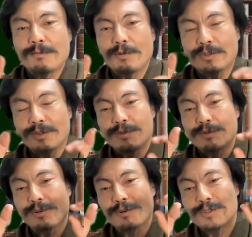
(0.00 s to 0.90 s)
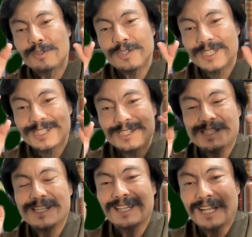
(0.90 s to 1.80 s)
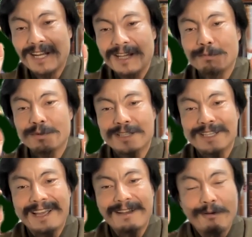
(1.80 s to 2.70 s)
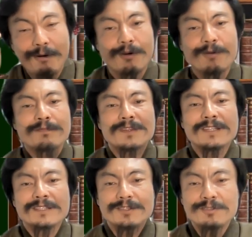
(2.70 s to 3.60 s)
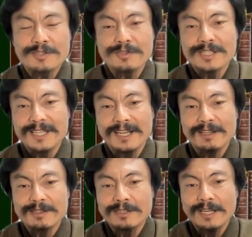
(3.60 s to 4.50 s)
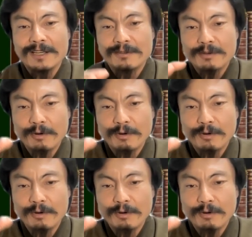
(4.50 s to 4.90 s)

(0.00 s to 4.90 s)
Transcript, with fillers: もっと言うと、空室率が高い物件を入手して、で、